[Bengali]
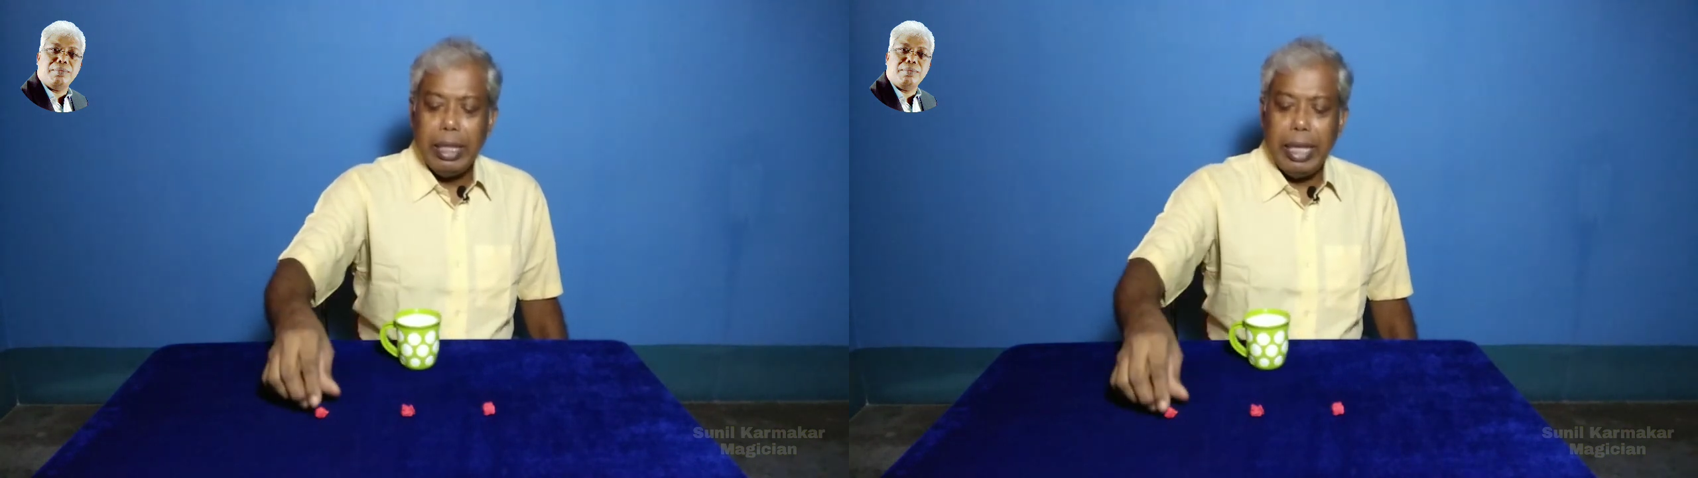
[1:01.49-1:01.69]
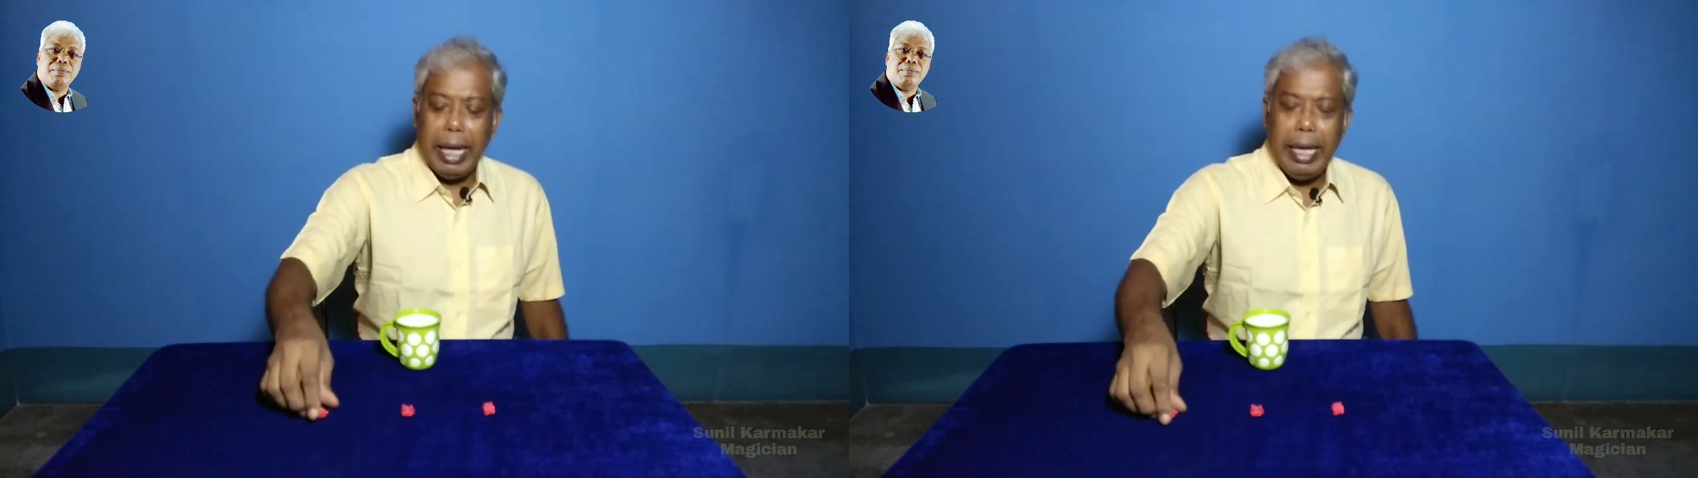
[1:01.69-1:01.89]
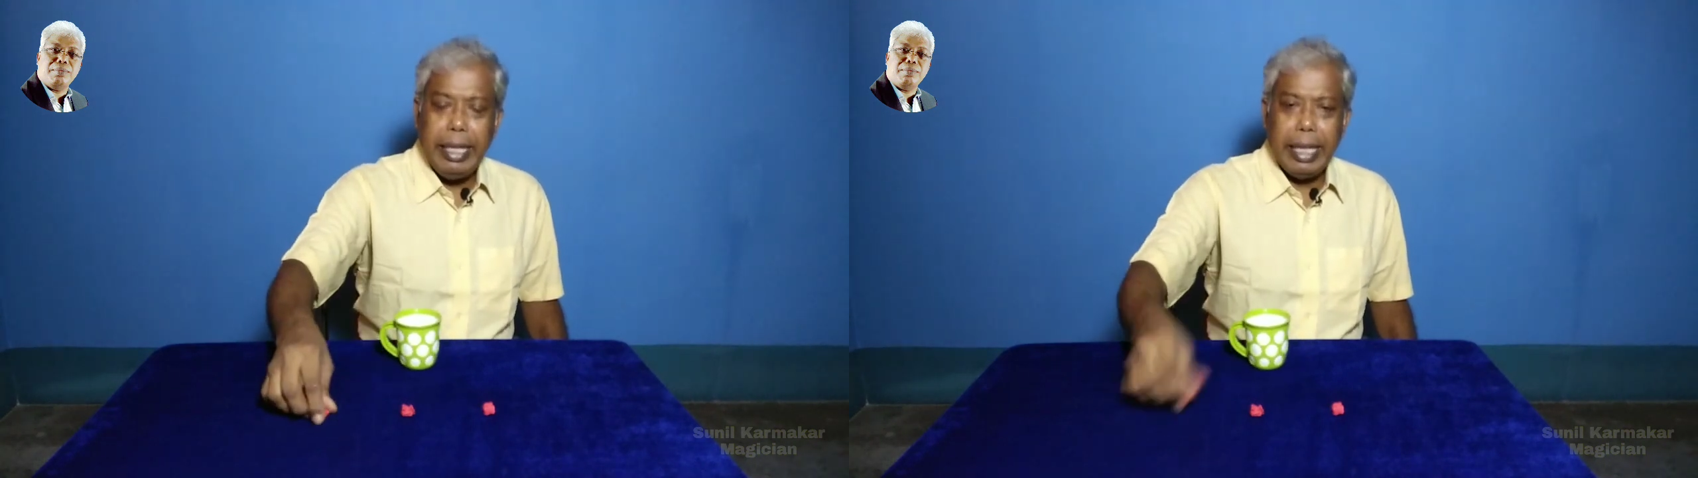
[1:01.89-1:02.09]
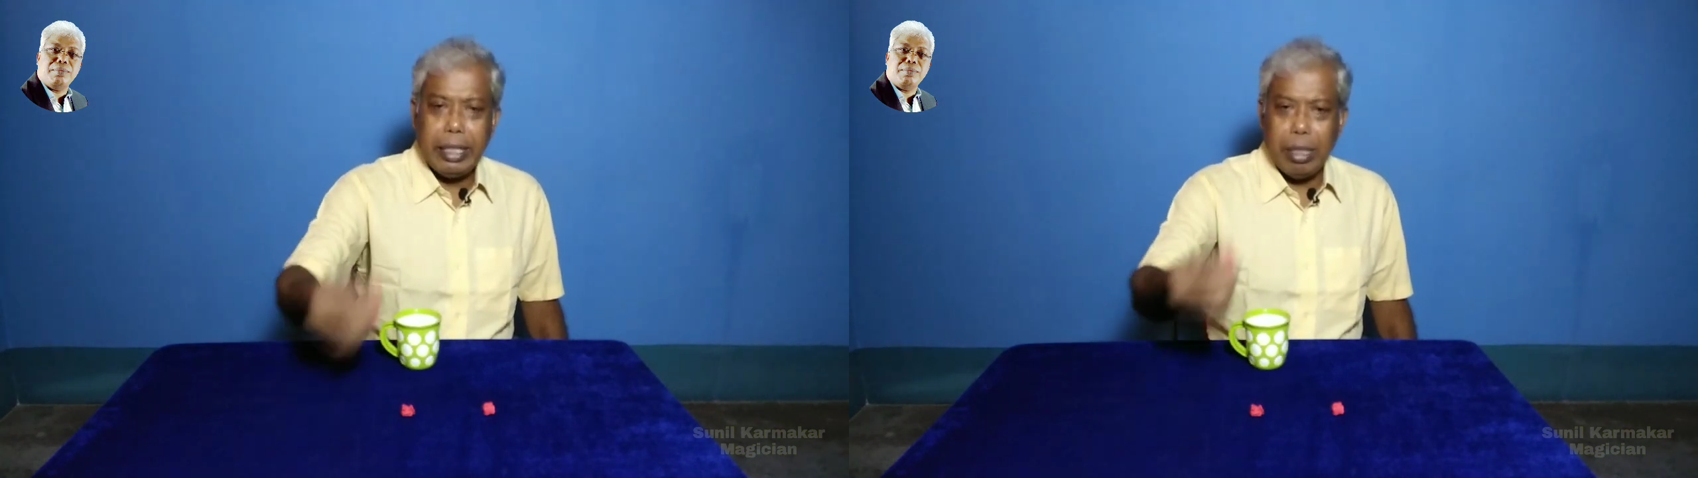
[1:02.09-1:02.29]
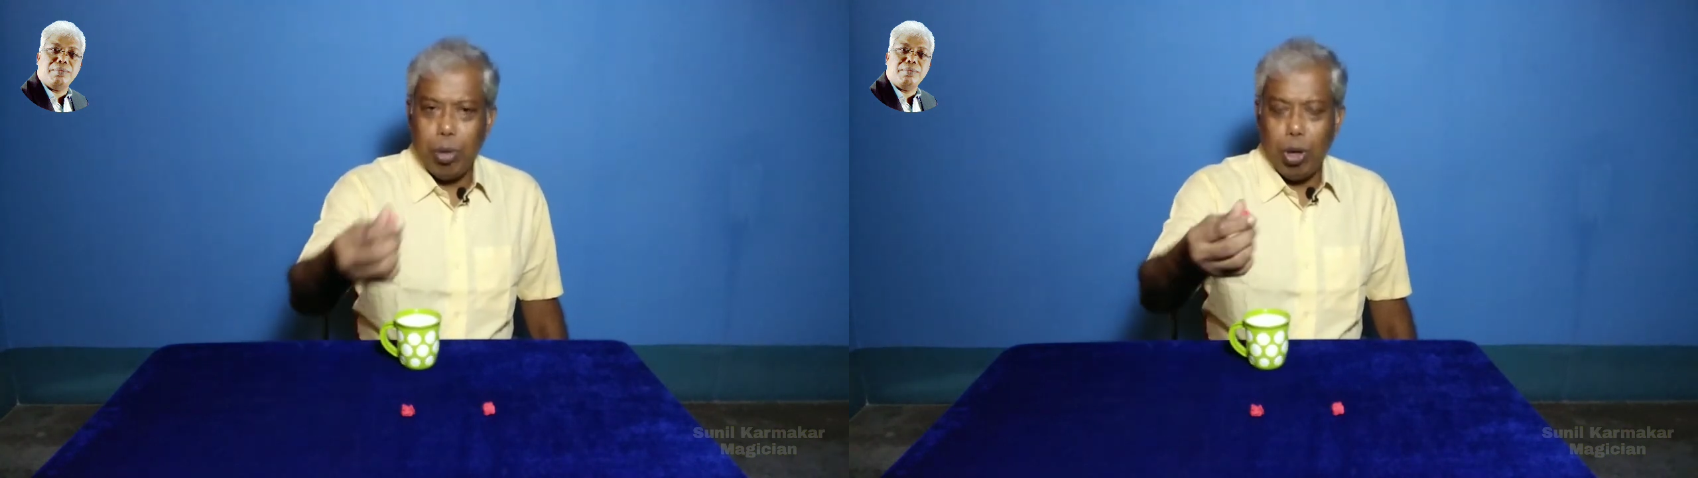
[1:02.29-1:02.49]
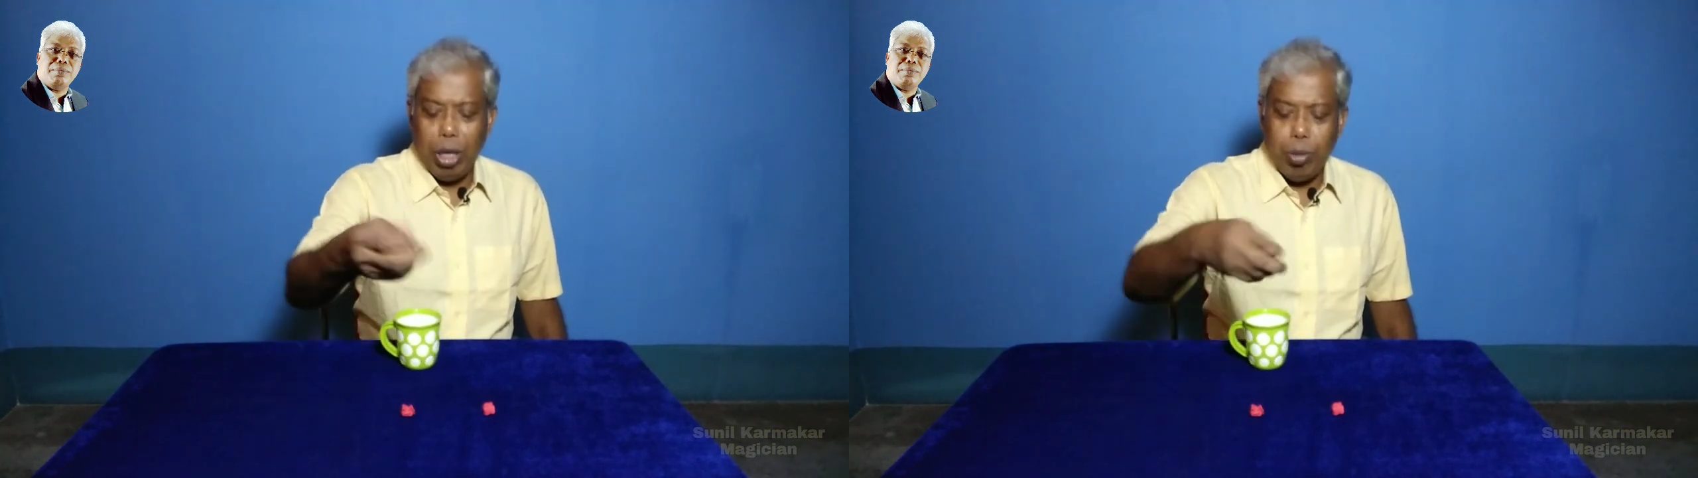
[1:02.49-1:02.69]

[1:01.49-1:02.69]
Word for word: না এই যে একটা বল